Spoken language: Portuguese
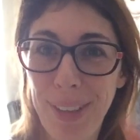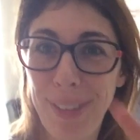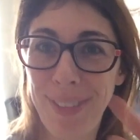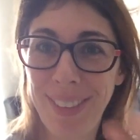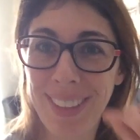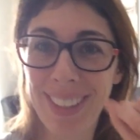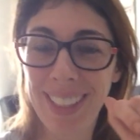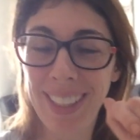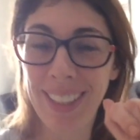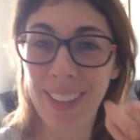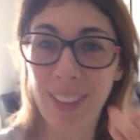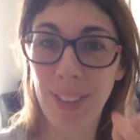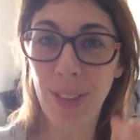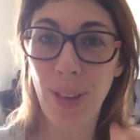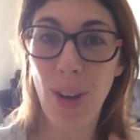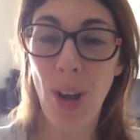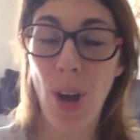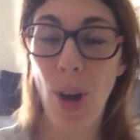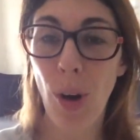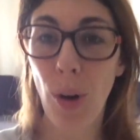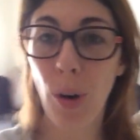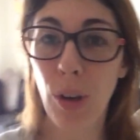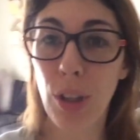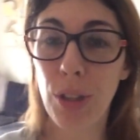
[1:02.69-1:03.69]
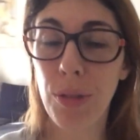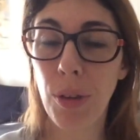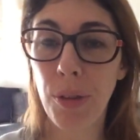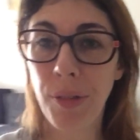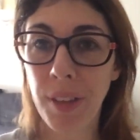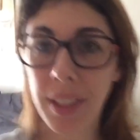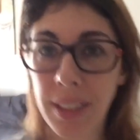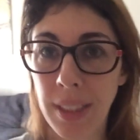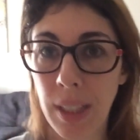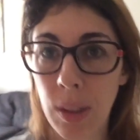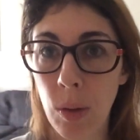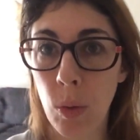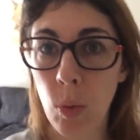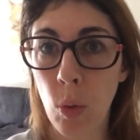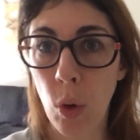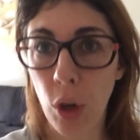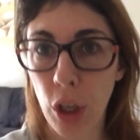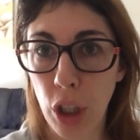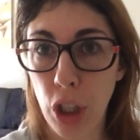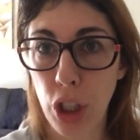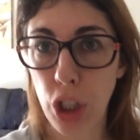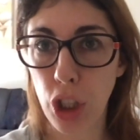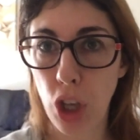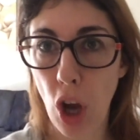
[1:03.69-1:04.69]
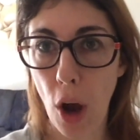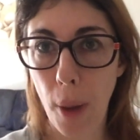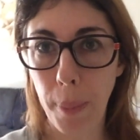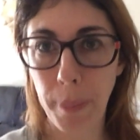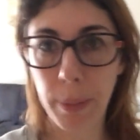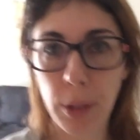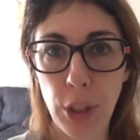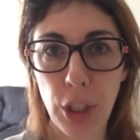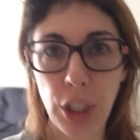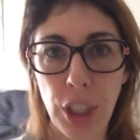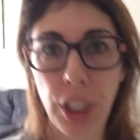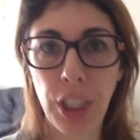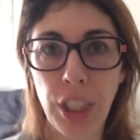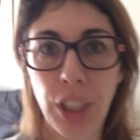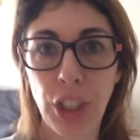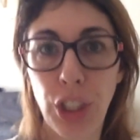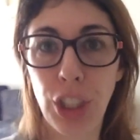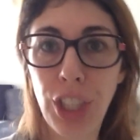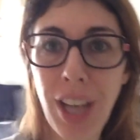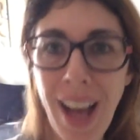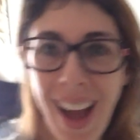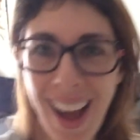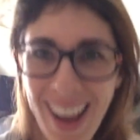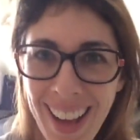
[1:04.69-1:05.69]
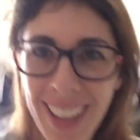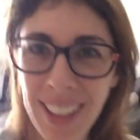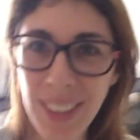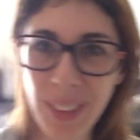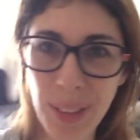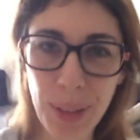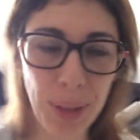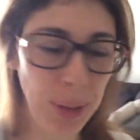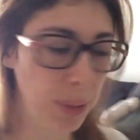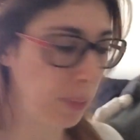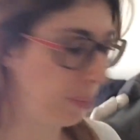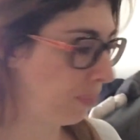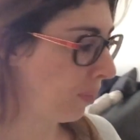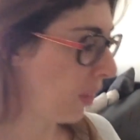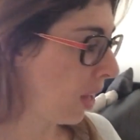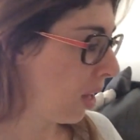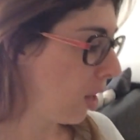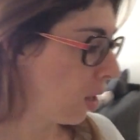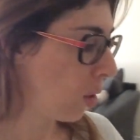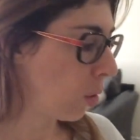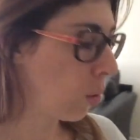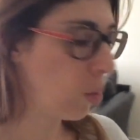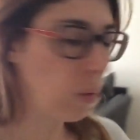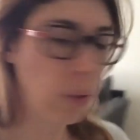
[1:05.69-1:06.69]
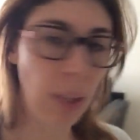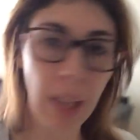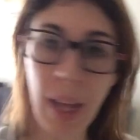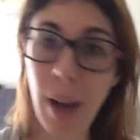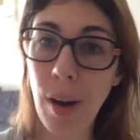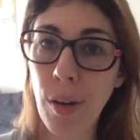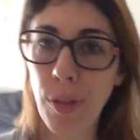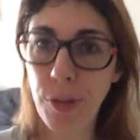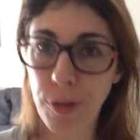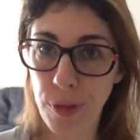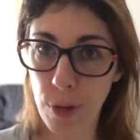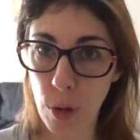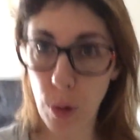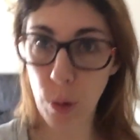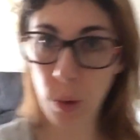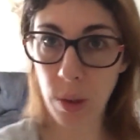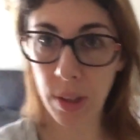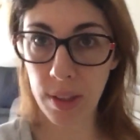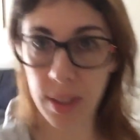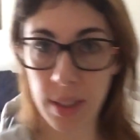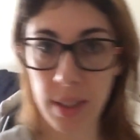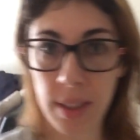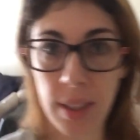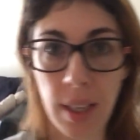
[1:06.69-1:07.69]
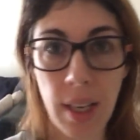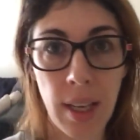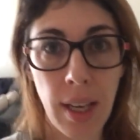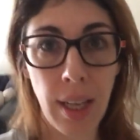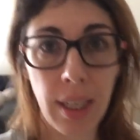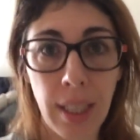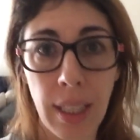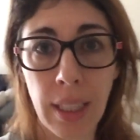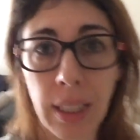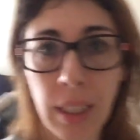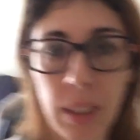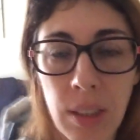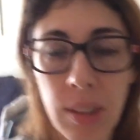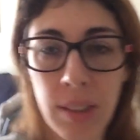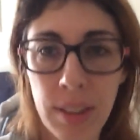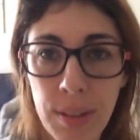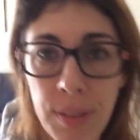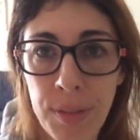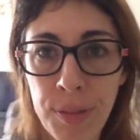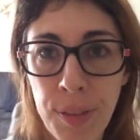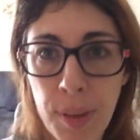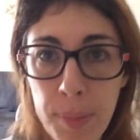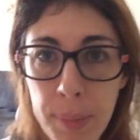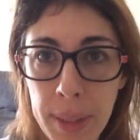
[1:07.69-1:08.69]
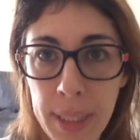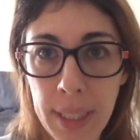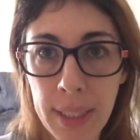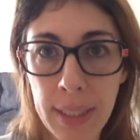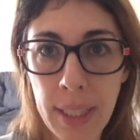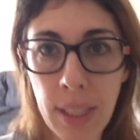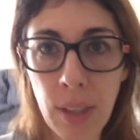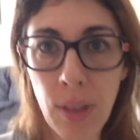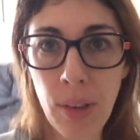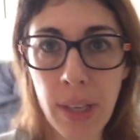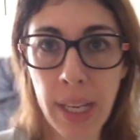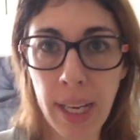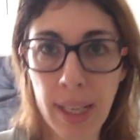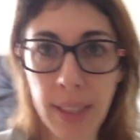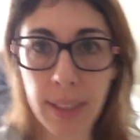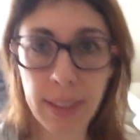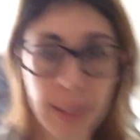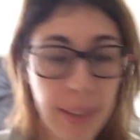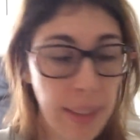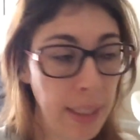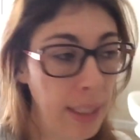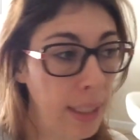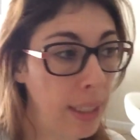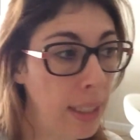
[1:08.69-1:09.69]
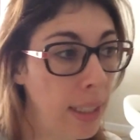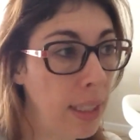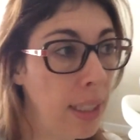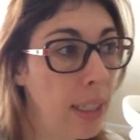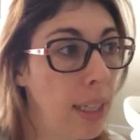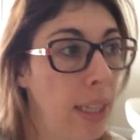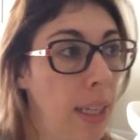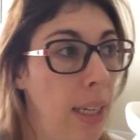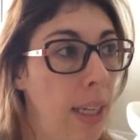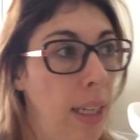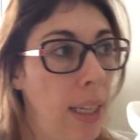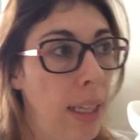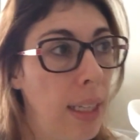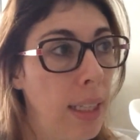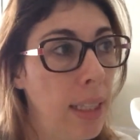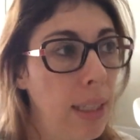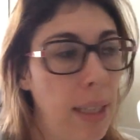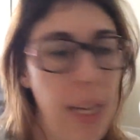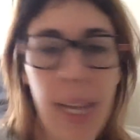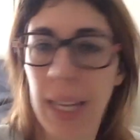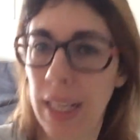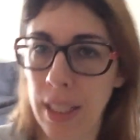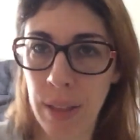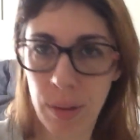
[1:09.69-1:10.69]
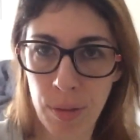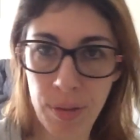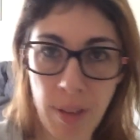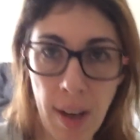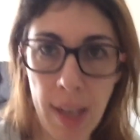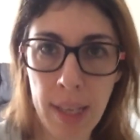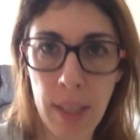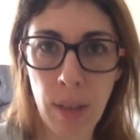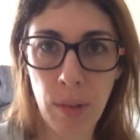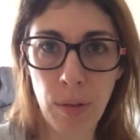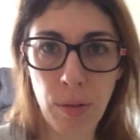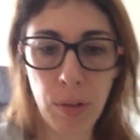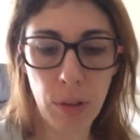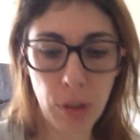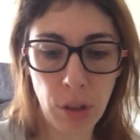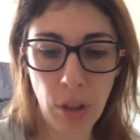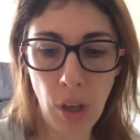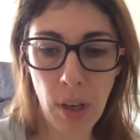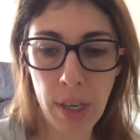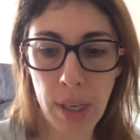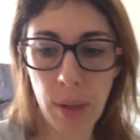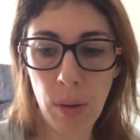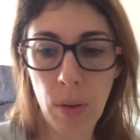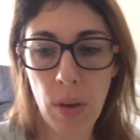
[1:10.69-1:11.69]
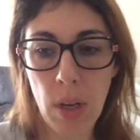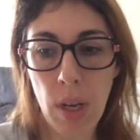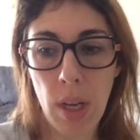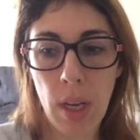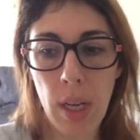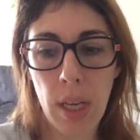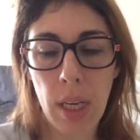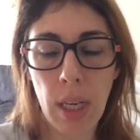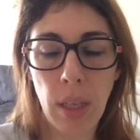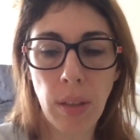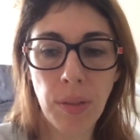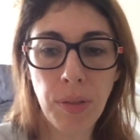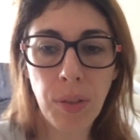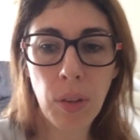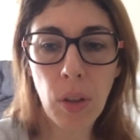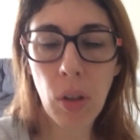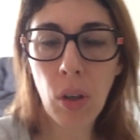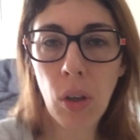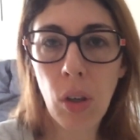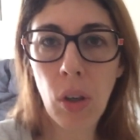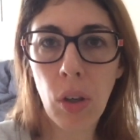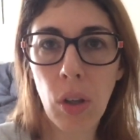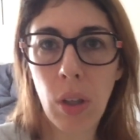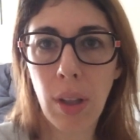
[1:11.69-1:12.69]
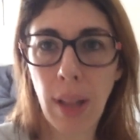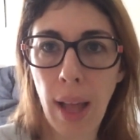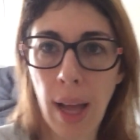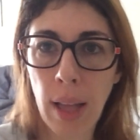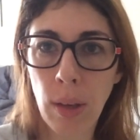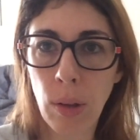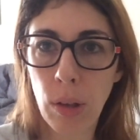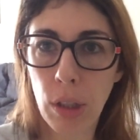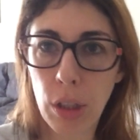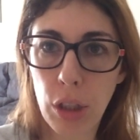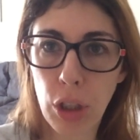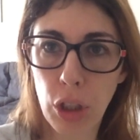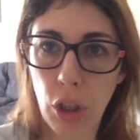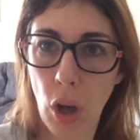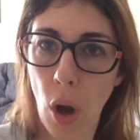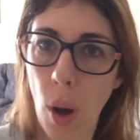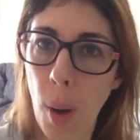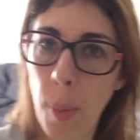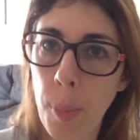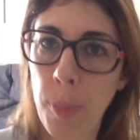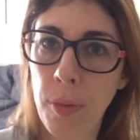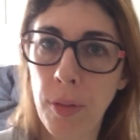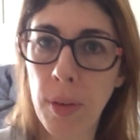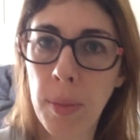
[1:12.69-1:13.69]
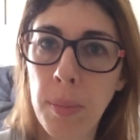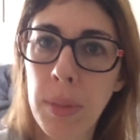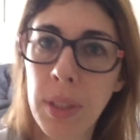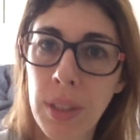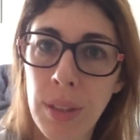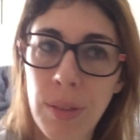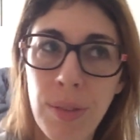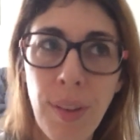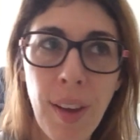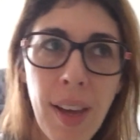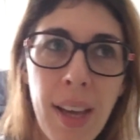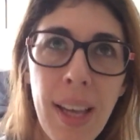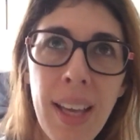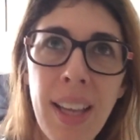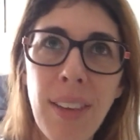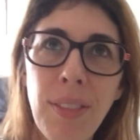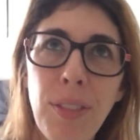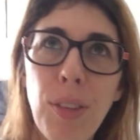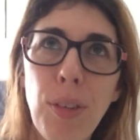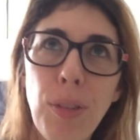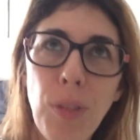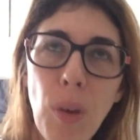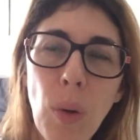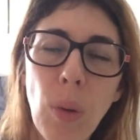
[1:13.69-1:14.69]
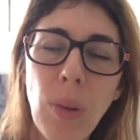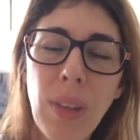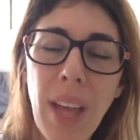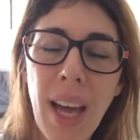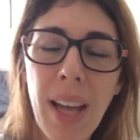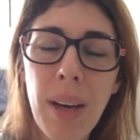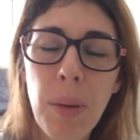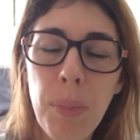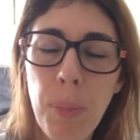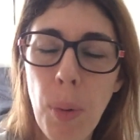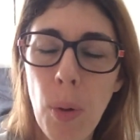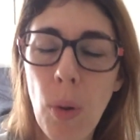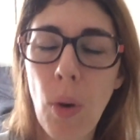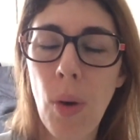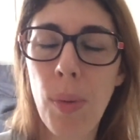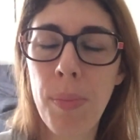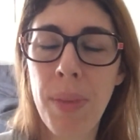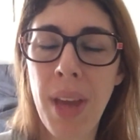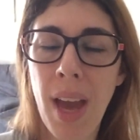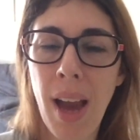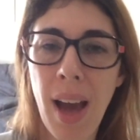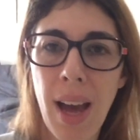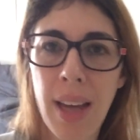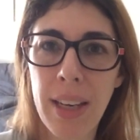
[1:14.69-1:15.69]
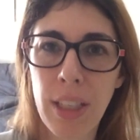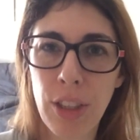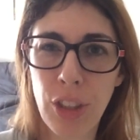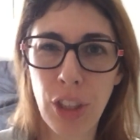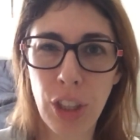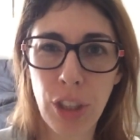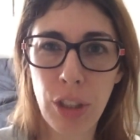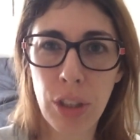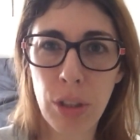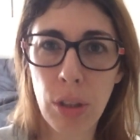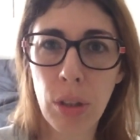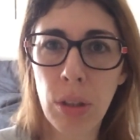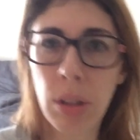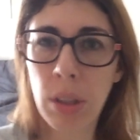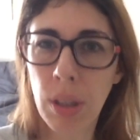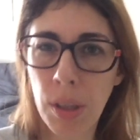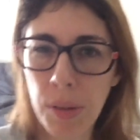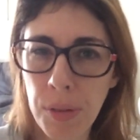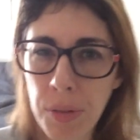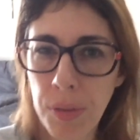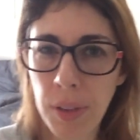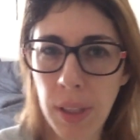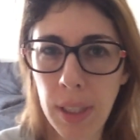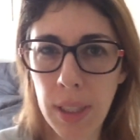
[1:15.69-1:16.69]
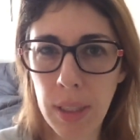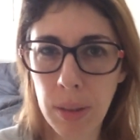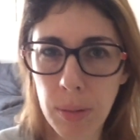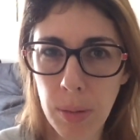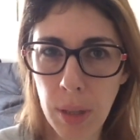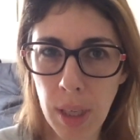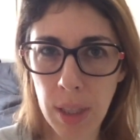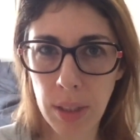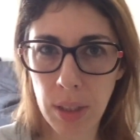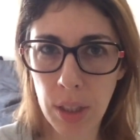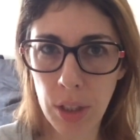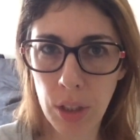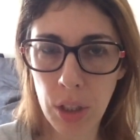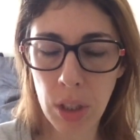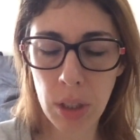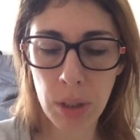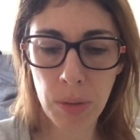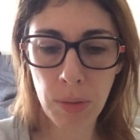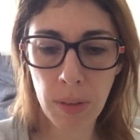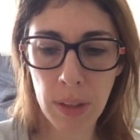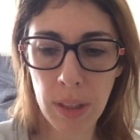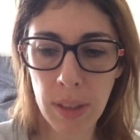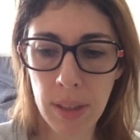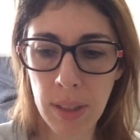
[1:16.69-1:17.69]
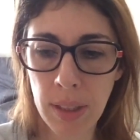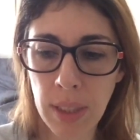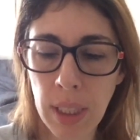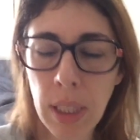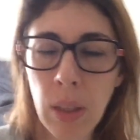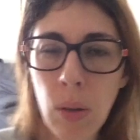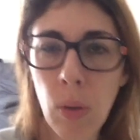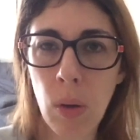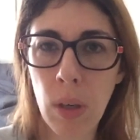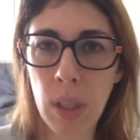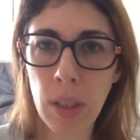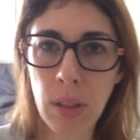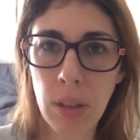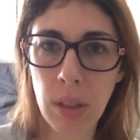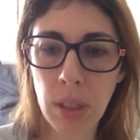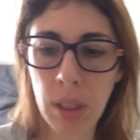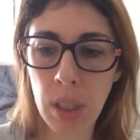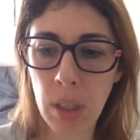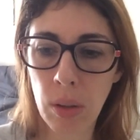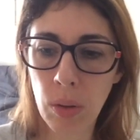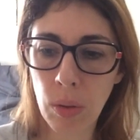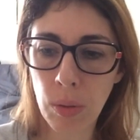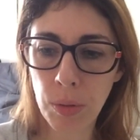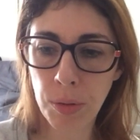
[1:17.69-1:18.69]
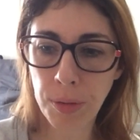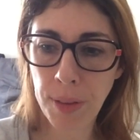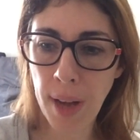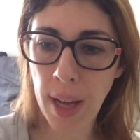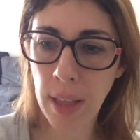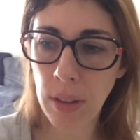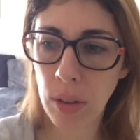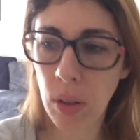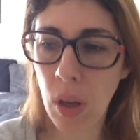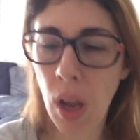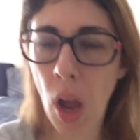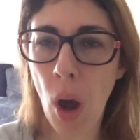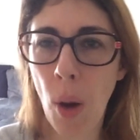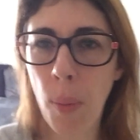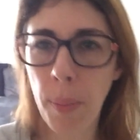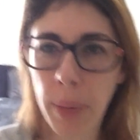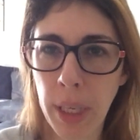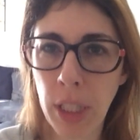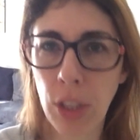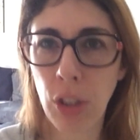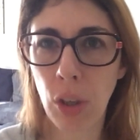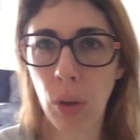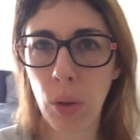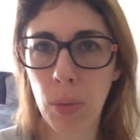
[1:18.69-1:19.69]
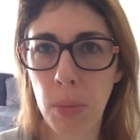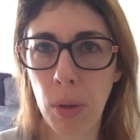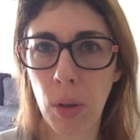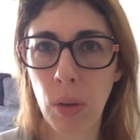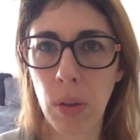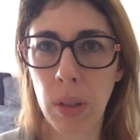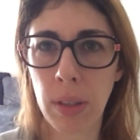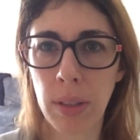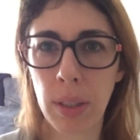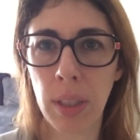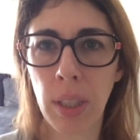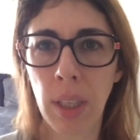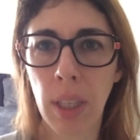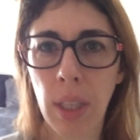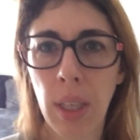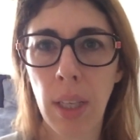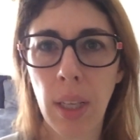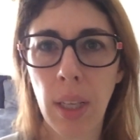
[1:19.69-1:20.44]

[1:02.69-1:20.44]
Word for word: Tava falando. Hoje vou fazer um workshop de teatro com Léo Fuchs. Inclusive, a Fabiana até conhece ele. É, ela não vai, não, vou só eu. Eu vou lá no workshop, vamos ver, vou voltar um pouco à minha área. Gente, tô tão feliz por causa disso. Faz cinco anos que eu não faço realmente alguma coisa